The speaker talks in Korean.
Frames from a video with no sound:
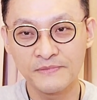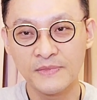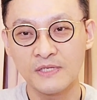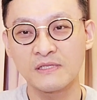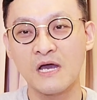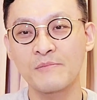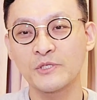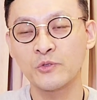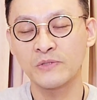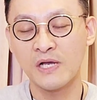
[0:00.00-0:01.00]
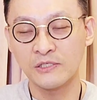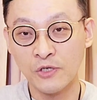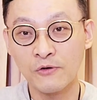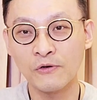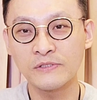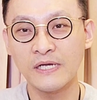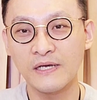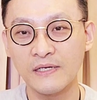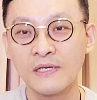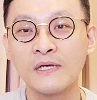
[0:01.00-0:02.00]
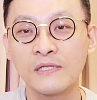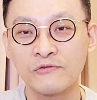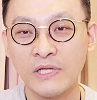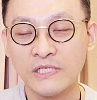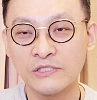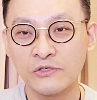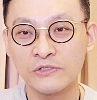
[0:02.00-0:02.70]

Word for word: 그 다음에 초당 천 건의 트랜잭션을